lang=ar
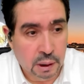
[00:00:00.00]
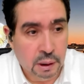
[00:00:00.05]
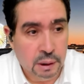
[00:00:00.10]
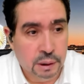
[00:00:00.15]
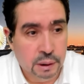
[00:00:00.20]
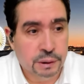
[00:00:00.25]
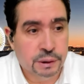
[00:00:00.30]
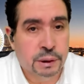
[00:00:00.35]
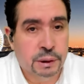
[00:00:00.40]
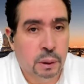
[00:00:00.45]

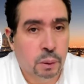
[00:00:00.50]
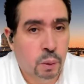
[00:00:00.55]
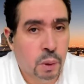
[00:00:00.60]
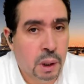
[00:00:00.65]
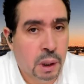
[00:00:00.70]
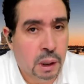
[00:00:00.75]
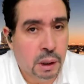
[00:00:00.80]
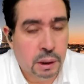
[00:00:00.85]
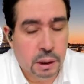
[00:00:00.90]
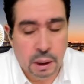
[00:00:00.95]

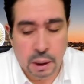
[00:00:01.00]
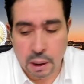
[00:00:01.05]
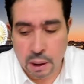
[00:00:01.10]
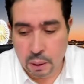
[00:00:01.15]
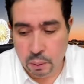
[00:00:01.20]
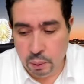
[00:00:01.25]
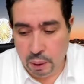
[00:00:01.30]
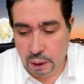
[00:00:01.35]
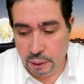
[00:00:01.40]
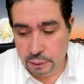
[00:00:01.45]
الزوايا
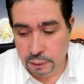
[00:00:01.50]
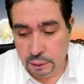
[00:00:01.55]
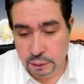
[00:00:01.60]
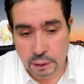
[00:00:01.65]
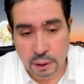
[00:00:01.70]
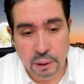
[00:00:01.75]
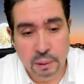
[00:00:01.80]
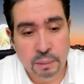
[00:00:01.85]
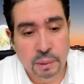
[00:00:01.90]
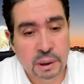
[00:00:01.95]
وعديد
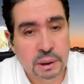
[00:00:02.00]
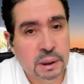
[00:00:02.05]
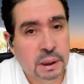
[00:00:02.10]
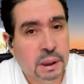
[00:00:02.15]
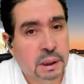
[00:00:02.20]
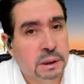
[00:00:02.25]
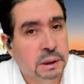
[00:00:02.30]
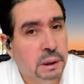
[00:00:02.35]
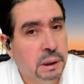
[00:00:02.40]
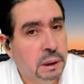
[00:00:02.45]

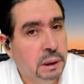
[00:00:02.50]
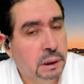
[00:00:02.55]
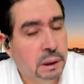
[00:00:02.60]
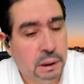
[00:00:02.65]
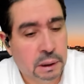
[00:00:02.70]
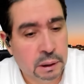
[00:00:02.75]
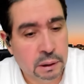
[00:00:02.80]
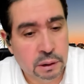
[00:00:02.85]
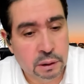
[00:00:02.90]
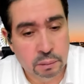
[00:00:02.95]
المدارس اللي هي
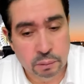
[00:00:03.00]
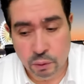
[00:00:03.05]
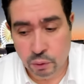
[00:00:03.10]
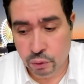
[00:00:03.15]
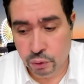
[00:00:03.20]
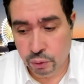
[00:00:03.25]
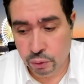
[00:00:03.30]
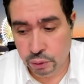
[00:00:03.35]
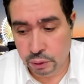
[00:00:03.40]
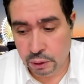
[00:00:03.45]
كانت
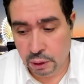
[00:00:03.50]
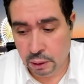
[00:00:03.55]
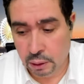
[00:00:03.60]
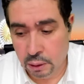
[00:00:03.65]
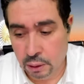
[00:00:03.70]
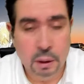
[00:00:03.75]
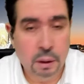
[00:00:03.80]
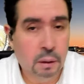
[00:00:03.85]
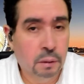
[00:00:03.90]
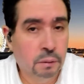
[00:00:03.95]
موجودة
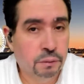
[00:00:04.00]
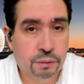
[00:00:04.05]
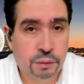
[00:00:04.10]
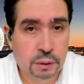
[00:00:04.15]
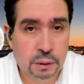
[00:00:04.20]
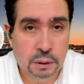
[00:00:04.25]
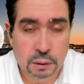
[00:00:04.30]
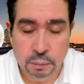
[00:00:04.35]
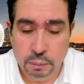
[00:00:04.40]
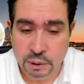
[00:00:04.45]

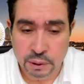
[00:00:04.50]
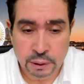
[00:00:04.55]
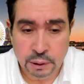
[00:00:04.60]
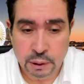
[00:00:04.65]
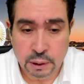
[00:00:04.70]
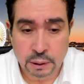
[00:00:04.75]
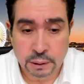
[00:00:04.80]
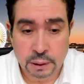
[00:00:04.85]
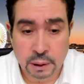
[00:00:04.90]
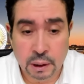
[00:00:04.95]
في
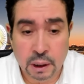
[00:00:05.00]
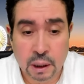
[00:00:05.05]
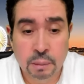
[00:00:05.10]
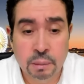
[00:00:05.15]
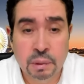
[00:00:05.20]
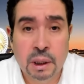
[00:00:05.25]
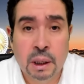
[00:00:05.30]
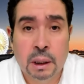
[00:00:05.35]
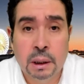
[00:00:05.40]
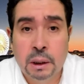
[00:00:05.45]
منطقة
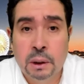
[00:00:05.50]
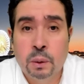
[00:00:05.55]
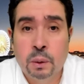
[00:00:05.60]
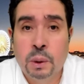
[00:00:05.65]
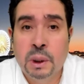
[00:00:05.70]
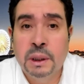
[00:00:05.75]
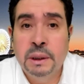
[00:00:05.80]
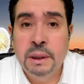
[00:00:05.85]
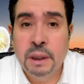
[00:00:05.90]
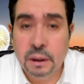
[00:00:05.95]
القبائل
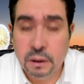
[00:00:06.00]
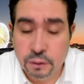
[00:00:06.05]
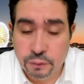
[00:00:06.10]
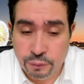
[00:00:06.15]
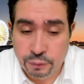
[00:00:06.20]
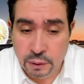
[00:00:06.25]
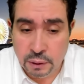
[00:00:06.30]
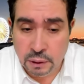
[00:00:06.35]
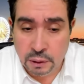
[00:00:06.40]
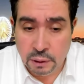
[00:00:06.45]

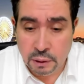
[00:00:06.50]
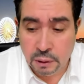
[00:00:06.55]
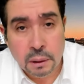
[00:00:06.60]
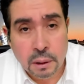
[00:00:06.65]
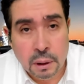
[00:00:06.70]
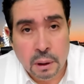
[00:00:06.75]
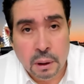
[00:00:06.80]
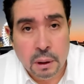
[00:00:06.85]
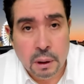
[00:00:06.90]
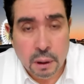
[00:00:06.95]
ويكفي
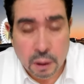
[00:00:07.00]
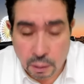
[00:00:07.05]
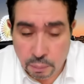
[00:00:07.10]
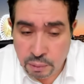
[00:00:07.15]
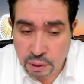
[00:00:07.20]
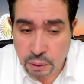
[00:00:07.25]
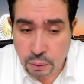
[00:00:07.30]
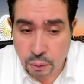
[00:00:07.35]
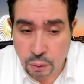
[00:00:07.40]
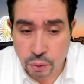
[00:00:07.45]

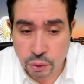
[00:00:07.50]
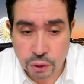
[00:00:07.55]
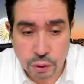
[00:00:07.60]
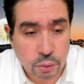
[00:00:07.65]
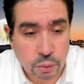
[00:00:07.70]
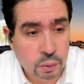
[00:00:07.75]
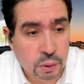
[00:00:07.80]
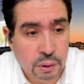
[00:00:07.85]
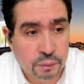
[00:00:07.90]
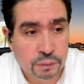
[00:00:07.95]
عميروش
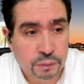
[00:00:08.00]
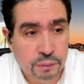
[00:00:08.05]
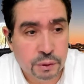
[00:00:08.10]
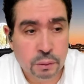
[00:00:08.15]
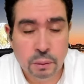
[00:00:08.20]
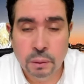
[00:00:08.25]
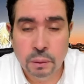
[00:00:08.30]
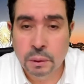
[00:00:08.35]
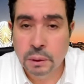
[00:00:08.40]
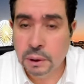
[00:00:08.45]
هو
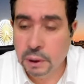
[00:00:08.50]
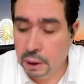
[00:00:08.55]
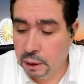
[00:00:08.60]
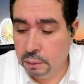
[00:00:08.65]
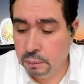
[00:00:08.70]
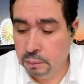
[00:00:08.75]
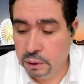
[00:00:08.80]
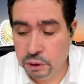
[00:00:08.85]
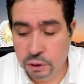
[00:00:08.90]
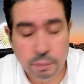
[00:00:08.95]
نفسه كان
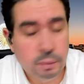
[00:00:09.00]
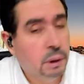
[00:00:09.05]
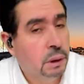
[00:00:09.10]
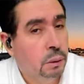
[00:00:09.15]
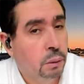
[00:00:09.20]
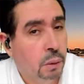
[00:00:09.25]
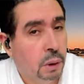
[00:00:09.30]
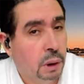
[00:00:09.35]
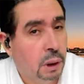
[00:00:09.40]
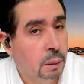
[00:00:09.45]
من جمعية
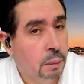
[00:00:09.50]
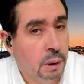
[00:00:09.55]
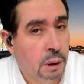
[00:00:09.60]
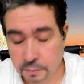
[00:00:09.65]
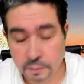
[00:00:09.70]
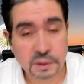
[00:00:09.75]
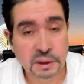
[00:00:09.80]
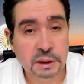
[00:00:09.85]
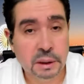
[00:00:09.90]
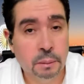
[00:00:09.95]
العلماء
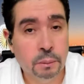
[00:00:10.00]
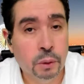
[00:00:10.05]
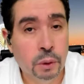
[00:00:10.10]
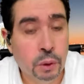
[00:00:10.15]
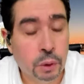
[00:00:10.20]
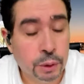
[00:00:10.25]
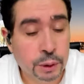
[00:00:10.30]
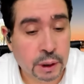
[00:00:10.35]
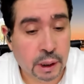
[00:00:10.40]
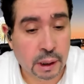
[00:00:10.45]

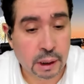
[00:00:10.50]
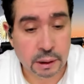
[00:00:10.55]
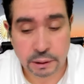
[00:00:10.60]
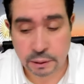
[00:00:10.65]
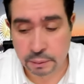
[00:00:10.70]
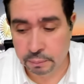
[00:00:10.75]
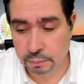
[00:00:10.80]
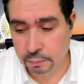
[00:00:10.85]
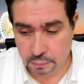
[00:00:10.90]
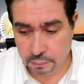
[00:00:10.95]
مولود
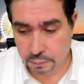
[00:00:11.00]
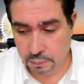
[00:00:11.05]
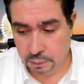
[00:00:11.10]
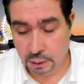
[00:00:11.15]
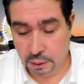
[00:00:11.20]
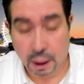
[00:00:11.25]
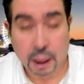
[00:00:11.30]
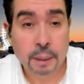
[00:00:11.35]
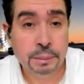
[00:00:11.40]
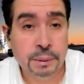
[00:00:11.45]
قاسم
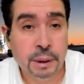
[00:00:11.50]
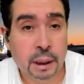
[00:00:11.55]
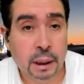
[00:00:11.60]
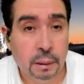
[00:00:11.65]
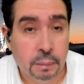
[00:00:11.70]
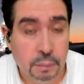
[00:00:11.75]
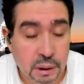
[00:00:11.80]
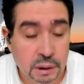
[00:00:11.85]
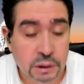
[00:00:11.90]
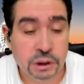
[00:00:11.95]
عبد
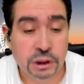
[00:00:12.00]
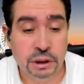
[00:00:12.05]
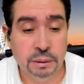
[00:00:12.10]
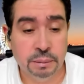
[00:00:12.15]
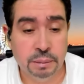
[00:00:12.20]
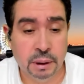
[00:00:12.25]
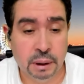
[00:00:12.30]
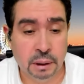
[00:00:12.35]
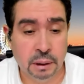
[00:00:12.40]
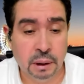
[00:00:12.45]
الرحمن
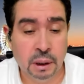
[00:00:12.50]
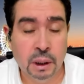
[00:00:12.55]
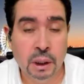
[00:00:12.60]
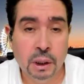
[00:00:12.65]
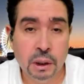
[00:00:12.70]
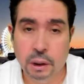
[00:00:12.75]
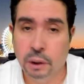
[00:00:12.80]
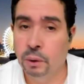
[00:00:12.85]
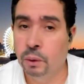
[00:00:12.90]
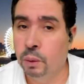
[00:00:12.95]
شيبان
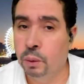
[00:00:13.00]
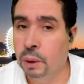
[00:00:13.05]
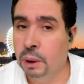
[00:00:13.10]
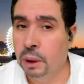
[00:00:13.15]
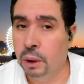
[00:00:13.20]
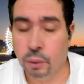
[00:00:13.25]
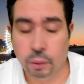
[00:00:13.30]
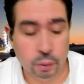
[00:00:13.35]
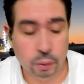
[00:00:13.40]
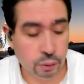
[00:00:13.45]
كان هو اللي
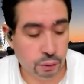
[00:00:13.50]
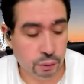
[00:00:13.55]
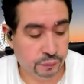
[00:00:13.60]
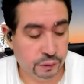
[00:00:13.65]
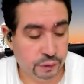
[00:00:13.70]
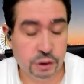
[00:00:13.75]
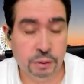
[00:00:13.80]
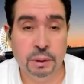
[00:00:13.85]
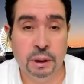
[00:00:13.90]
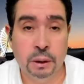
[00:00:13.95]
يقود في
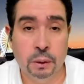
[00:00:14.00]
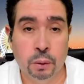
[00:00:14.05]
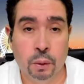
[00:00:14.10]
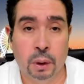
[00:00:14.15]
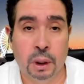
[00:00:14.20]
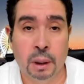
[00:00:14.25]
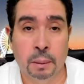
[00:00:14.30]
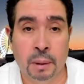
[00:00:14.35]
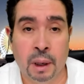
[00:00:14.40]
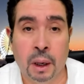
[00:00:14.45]
جمعية
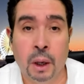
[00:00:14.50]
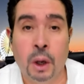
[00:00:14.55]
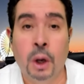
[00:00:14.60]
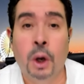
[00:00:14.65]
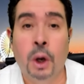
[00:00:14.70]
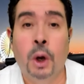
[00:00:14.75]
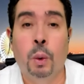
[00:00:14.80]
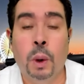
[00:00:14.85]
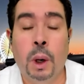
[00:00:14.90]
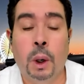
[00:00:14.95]
العلماء
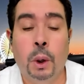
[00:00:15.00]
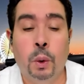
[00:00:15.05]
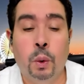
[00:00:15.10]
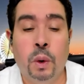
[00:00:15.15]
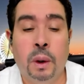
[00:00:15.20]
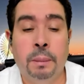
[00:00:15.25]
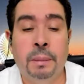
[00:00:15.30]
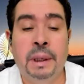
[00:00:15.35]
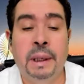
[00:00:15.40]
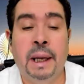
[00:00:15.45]

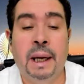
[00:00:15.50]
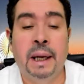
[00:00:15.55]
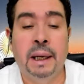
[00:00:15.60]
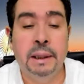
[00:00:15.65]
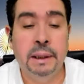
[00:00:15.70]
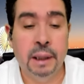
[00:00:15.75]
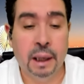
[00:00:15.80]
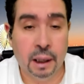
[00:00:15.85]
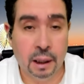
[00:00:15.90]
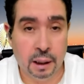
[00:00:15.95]
وهو من
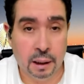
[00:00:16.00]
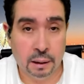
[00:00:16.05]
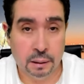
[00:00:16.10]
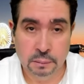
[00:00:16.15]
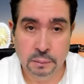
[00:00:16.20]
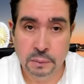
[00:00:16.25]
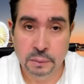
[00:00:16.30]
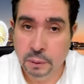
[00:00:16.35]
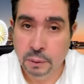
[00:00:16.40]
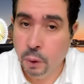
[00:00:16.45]
أحياها
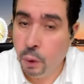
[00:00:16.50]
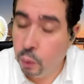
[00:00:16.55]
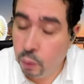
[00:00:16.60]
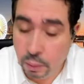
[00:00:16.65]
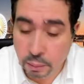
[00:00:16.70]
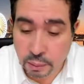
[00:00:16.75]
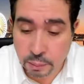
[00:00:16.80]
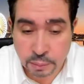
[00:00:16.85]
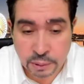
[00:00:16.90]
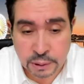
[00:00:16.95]
هو
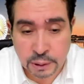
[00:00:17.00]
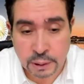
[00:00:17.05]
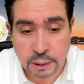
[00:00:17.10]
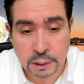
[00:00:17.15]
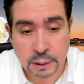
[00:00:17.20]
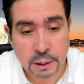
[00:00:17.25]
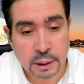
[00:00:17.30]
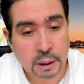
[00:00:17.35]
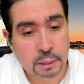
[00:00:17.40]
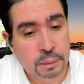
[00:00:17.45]
من منطقة
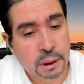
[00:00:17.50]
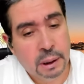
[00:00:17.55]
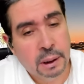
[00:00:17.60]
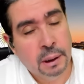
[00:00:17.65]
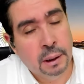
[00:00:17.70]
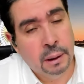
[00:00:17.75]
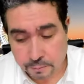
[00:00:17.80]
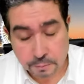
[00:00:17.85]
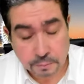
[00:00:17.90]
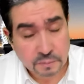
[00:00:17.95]

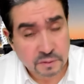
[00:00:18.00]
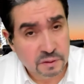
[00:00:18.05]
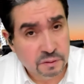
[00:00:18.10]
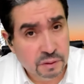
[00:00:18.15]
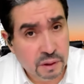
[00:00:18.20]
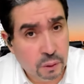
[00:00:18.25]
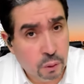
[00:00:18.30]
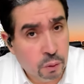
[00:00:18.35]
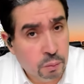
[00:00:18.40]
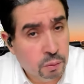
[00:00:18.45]
القبائل
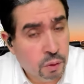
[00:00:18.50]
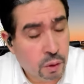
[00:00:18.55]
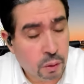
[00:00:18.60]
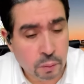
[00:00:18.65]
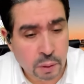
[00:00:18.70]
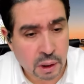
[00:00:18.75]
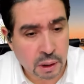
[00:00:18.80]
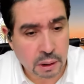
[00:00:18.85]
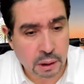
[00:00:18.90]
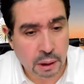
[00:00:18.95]
فالأمور
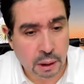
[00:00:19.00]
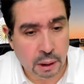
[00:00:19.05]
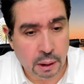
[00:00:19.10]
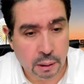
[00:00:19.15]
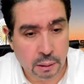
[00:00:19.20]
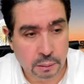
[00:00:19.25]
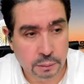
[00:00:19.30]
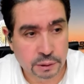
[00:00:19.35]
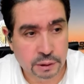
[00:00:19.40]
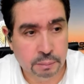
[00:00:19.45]

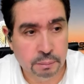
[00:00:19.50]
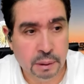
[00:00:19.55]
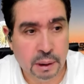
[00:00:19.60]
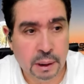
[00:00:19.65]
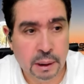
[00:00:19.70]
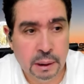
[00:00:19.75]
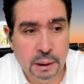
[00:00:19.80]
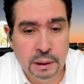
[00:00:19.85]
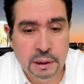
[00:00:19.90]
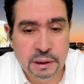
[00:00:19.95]
واضحة تسمى غير
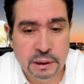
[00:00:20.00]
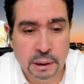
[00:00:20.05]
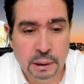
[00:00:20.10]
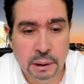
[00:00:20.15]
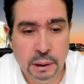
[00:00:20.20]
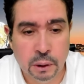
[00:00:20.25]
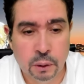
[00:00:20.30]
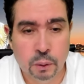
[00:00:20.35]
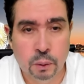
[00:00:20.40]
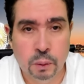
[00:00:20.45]
الإنسان
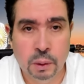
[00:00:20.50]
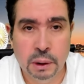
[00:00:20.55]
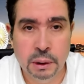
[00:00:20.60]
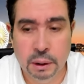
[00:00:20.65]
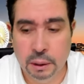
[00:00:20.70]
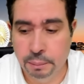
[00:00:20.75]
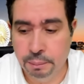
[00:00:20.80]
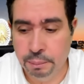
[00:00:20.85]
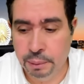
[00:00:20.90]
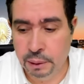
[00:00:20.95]
اللي هو
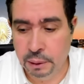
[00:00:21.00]
يحب